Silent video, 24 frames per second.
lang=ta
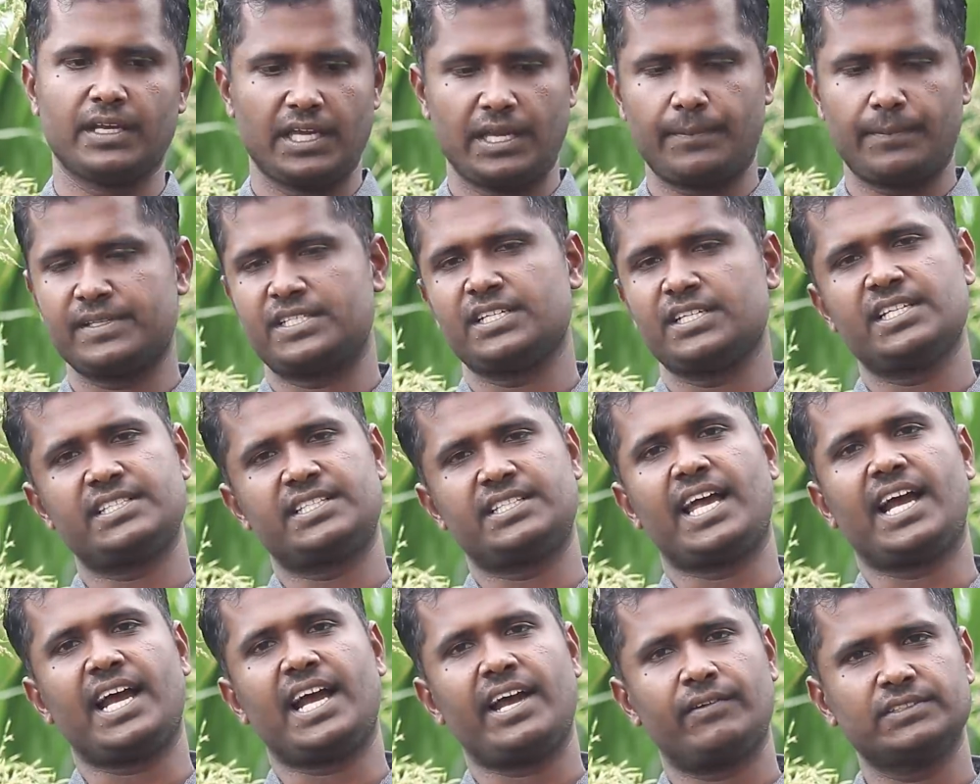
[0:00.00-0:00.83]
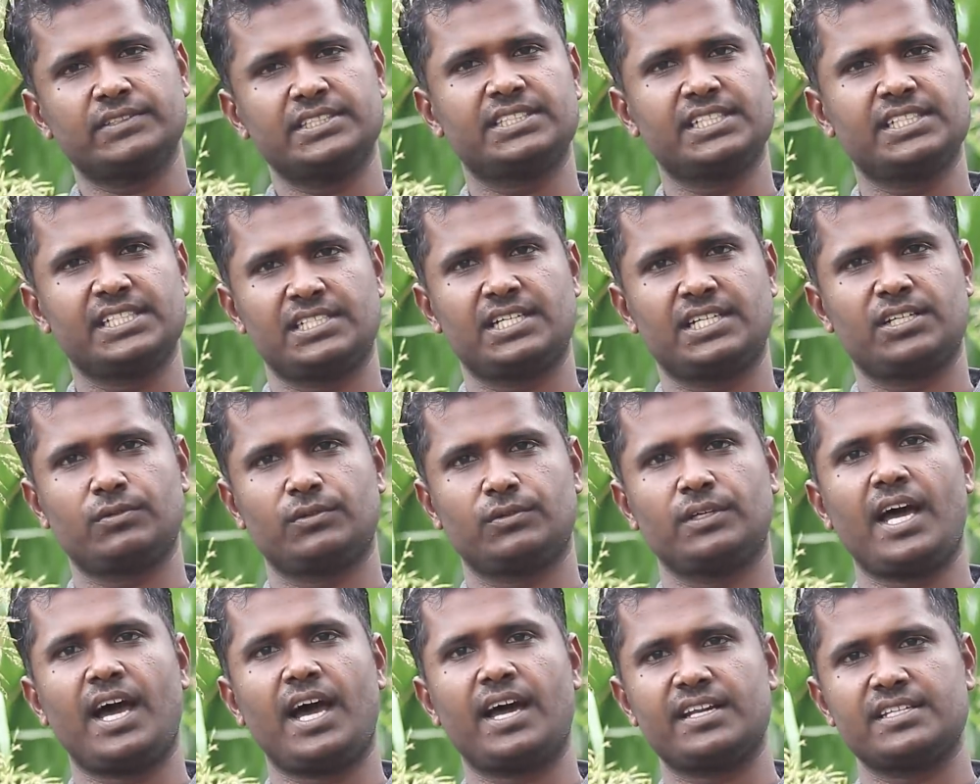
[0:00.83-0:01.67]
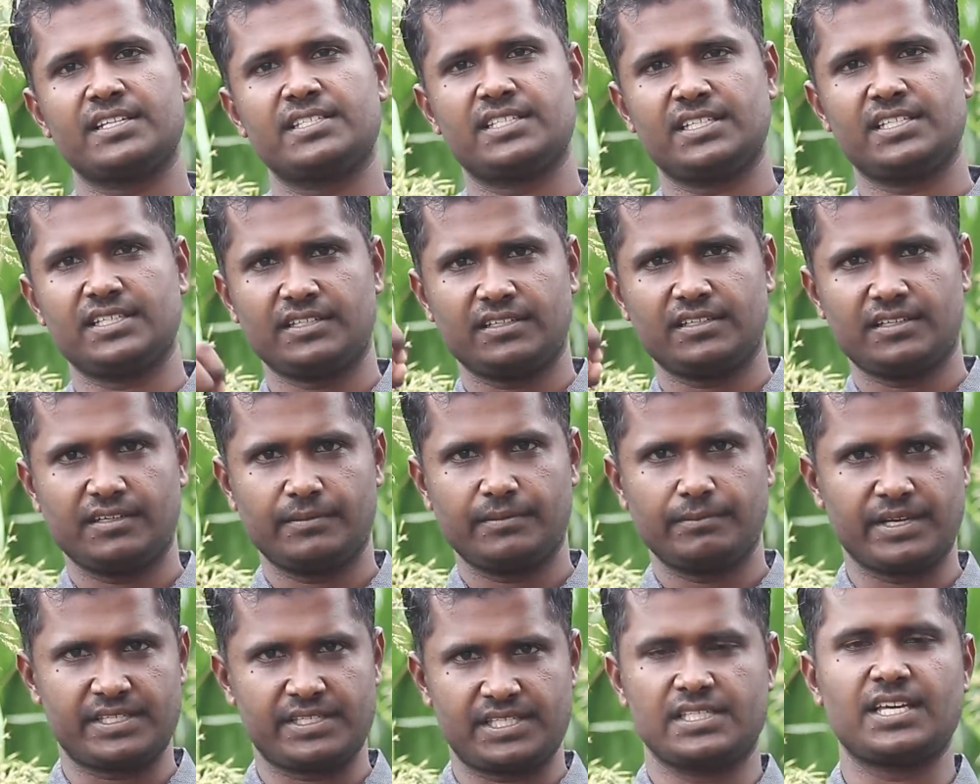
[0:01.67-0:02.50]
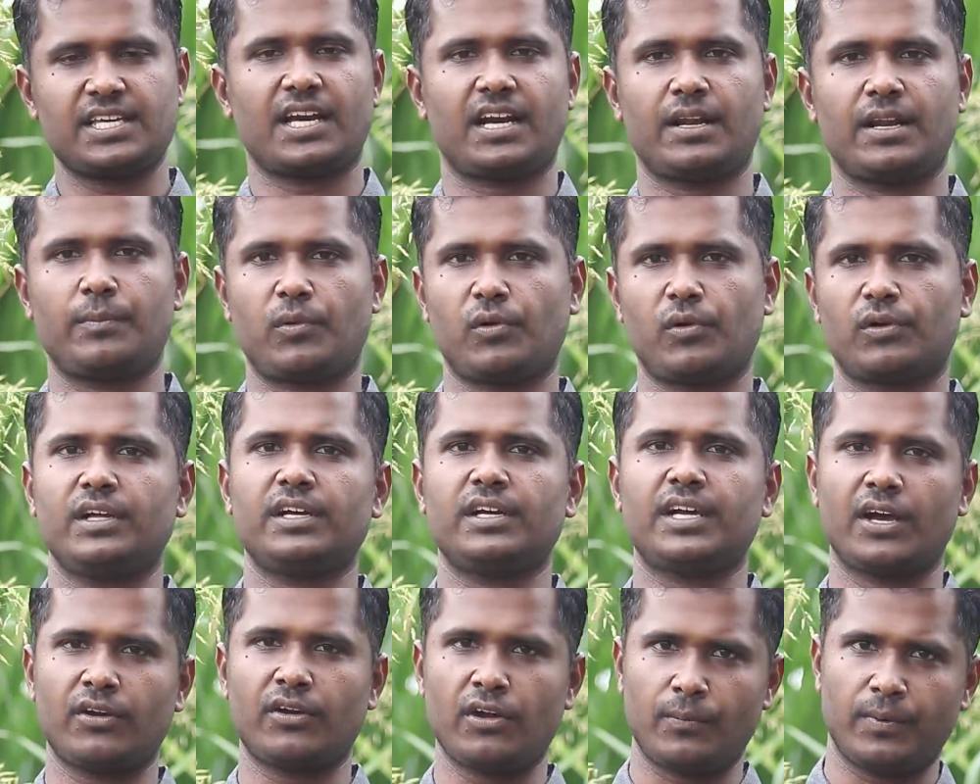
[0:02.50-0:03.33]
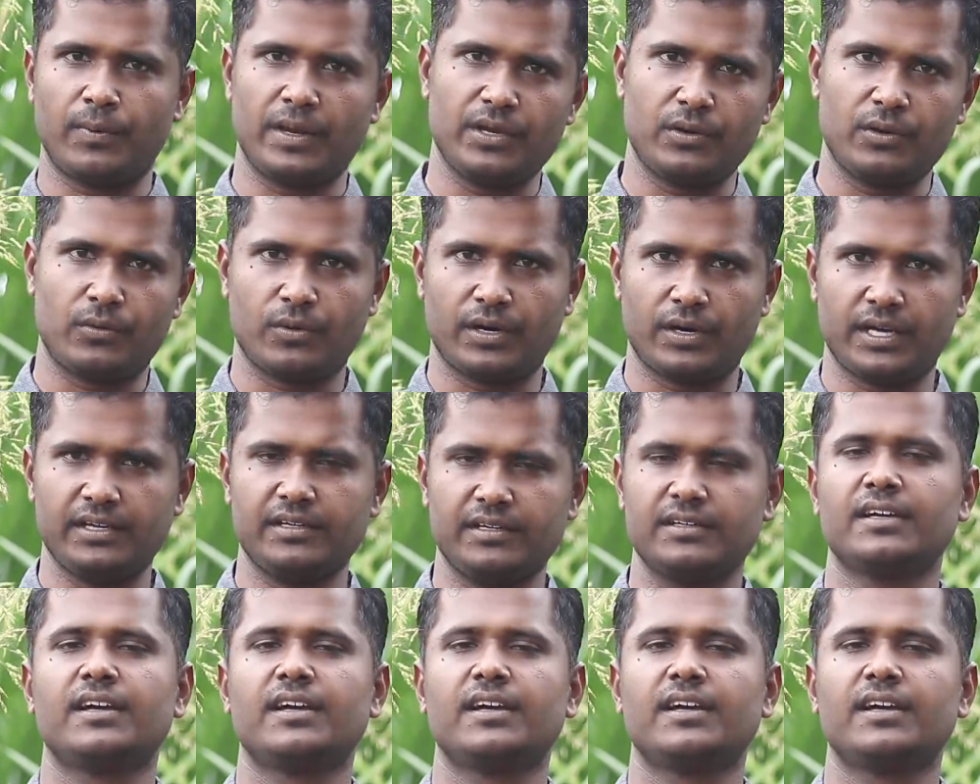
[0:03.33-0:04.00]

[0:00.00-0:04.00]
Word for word: இப்போ சின்ன தேங்காய் வந்து சின்ன சின்ன துண்டாக அரைஞ்சி மிக்சி ஜாரில் போட்டு கருவேப்பிலையும் கூட